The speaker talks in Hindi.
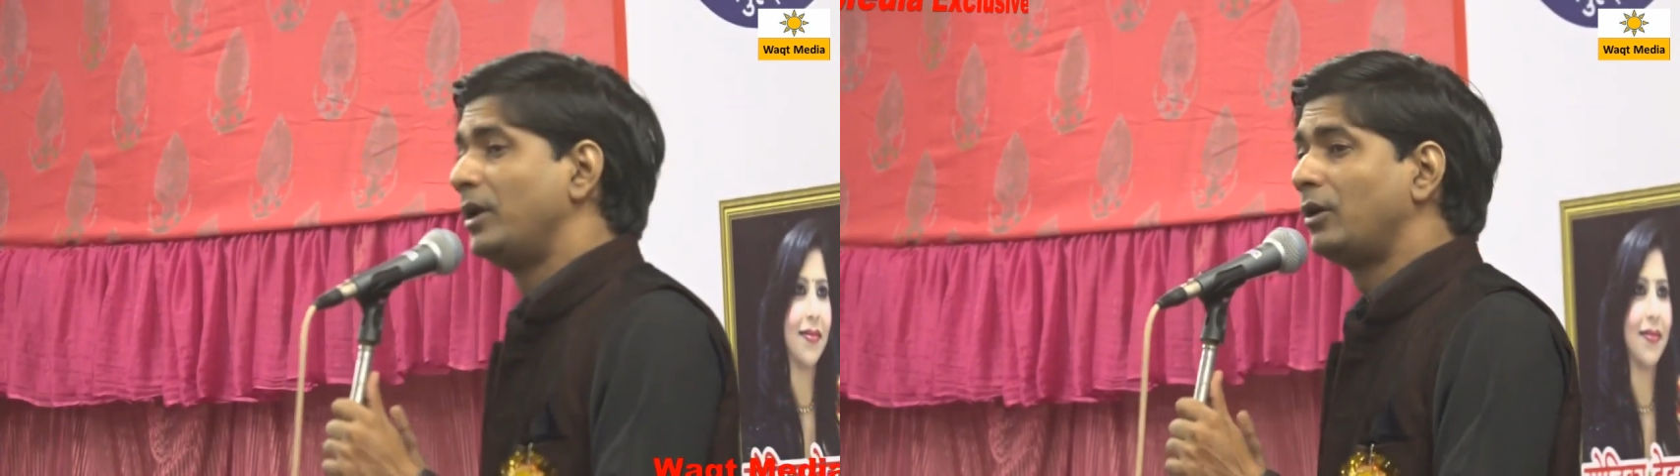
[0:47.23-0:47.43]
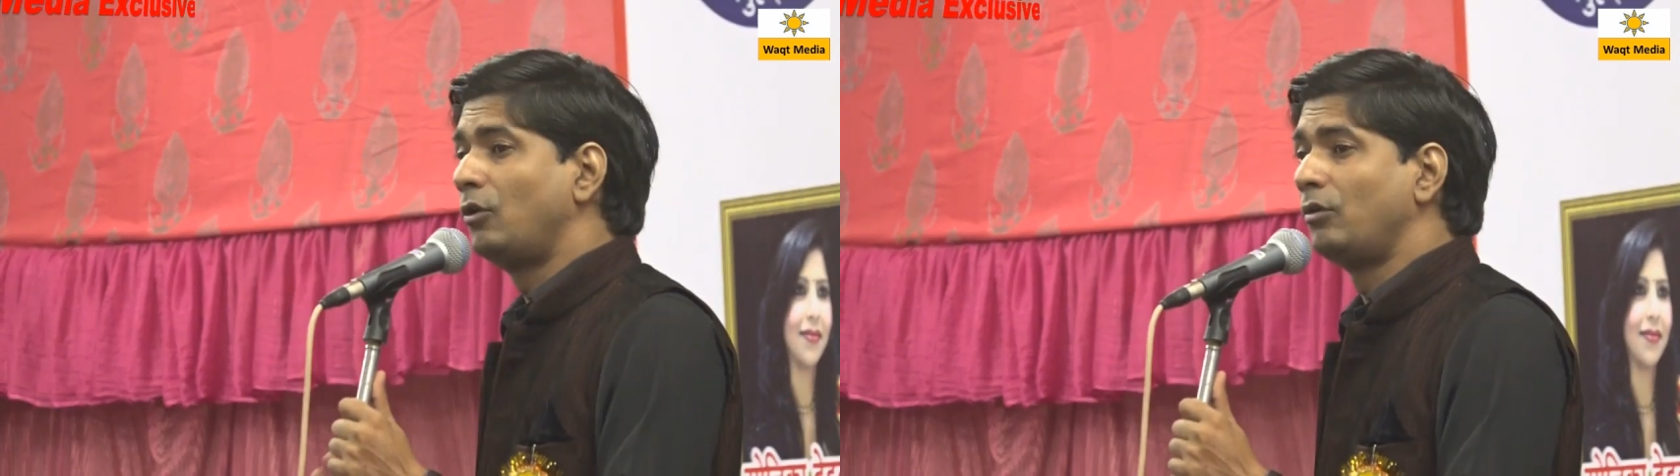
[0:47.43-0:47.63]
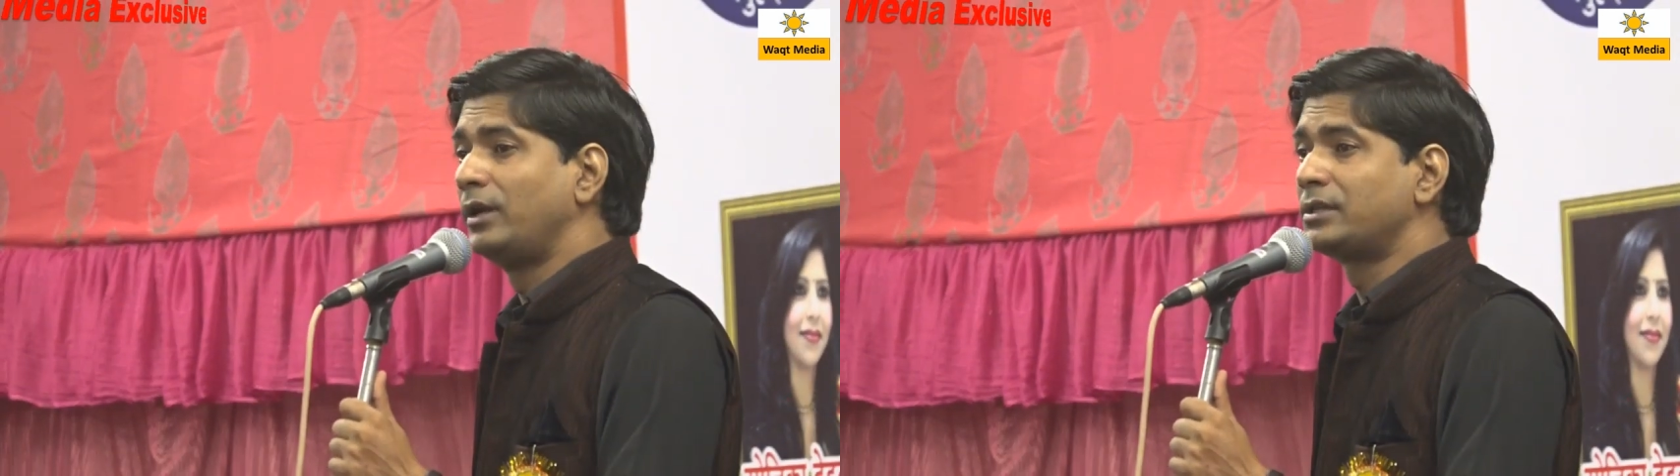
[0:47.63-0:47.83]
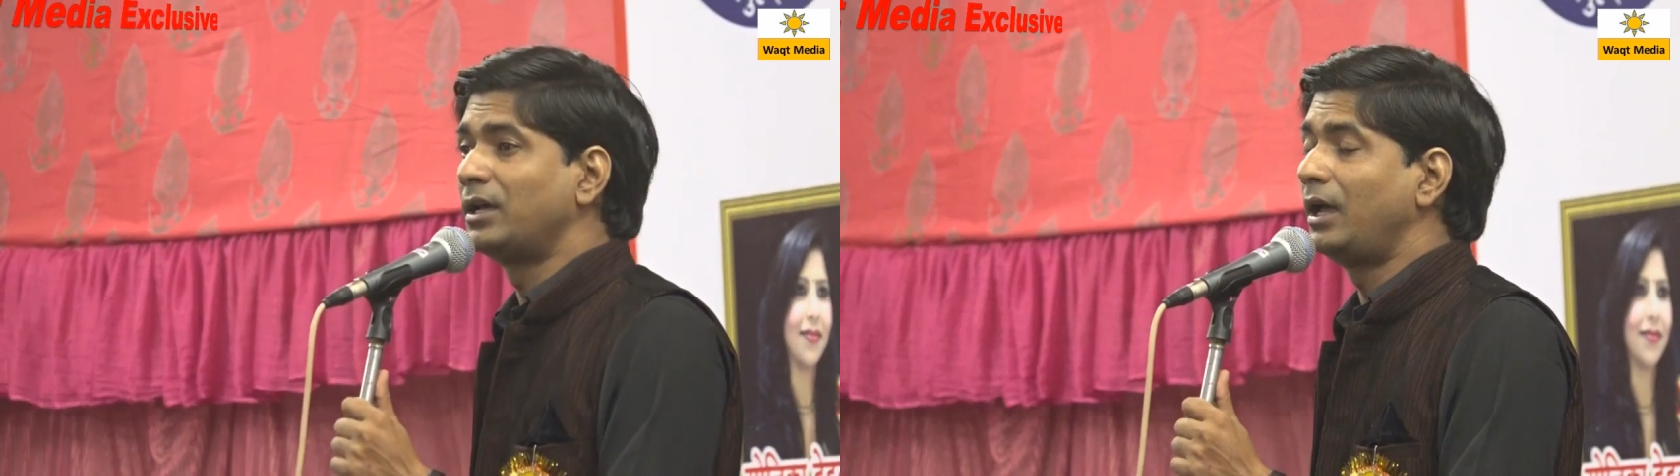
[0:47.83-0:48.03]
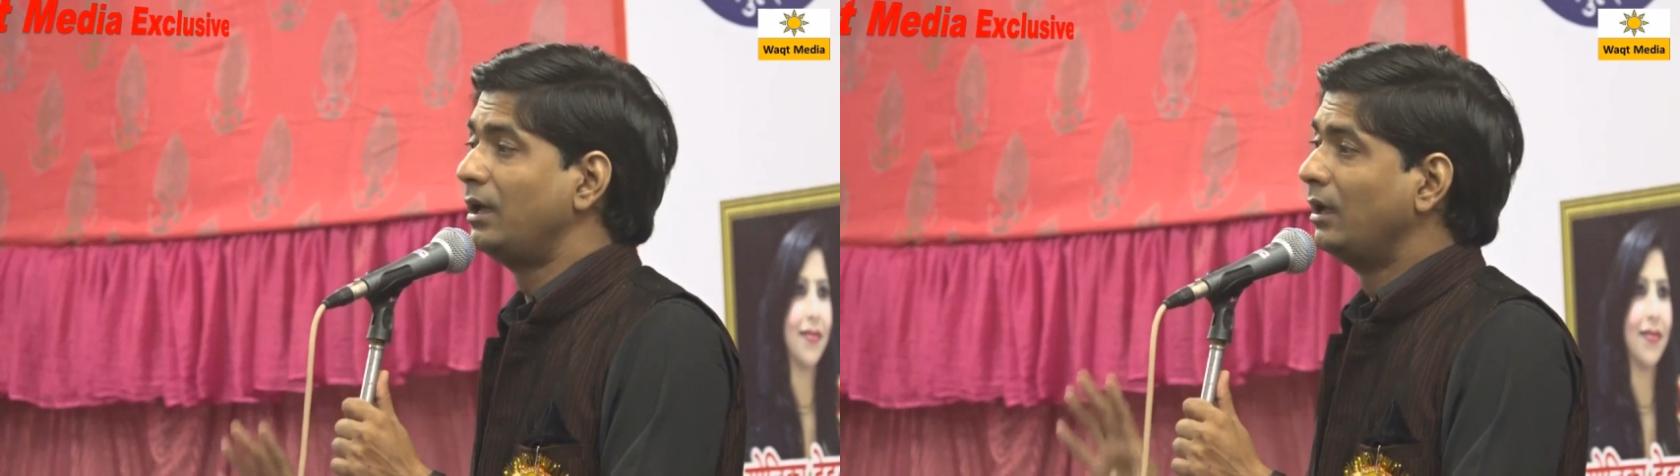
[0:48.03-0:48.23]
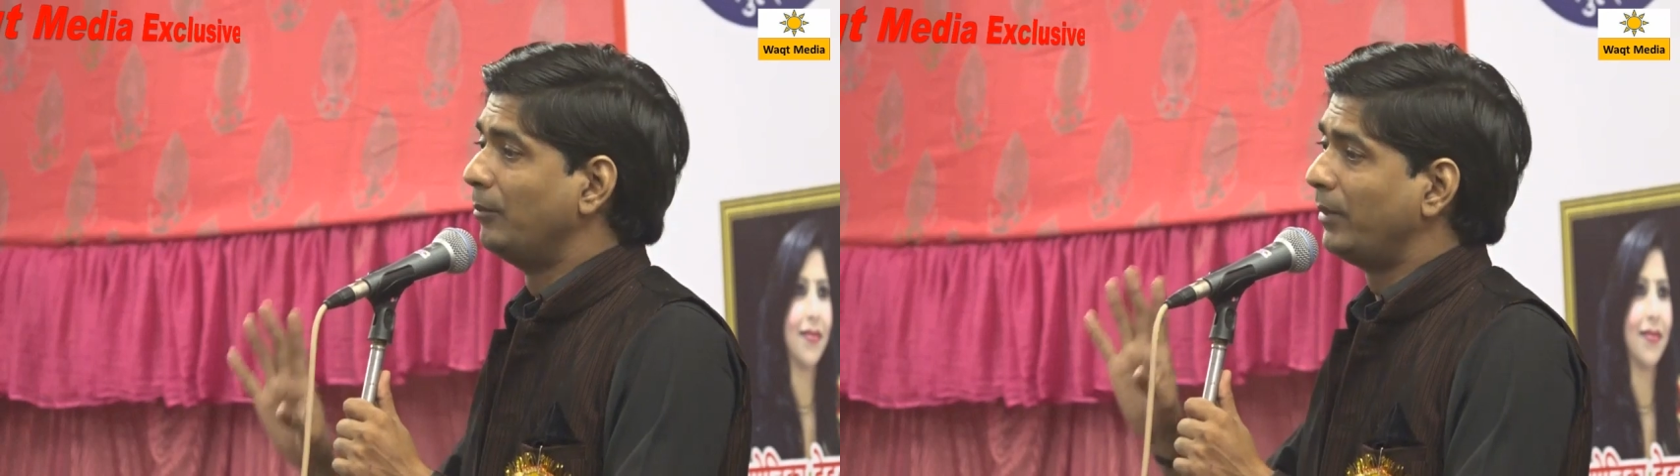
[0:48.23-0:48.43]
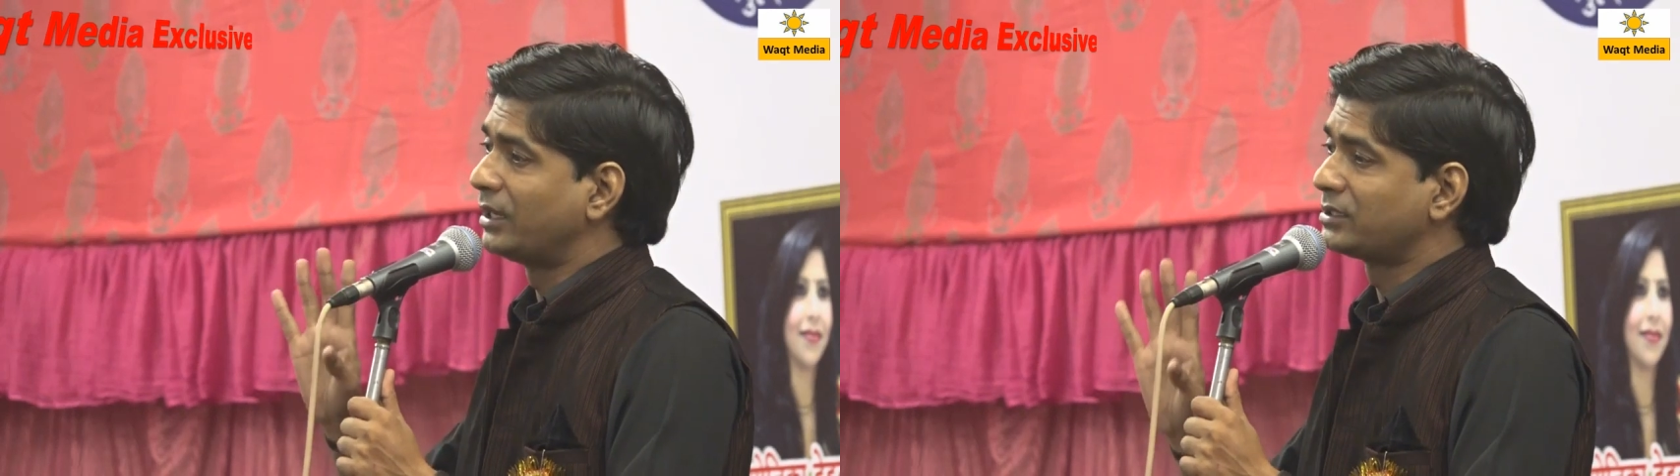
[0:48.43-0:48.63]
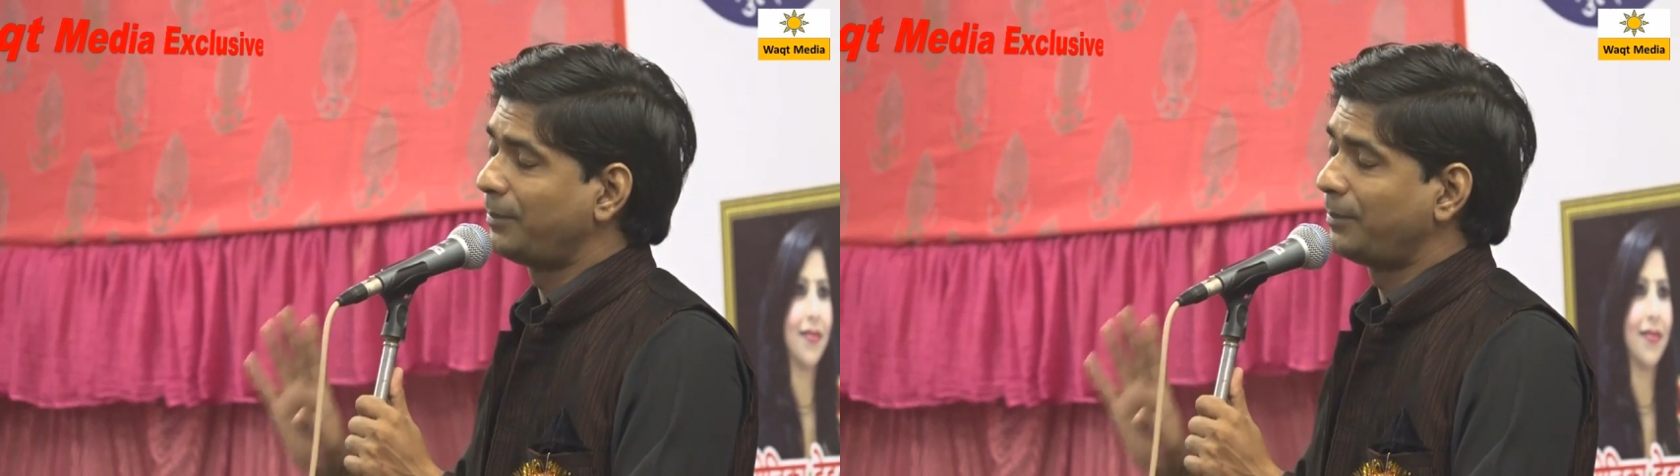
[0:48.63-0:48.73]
मैं ना कांग्रेस का मैं ना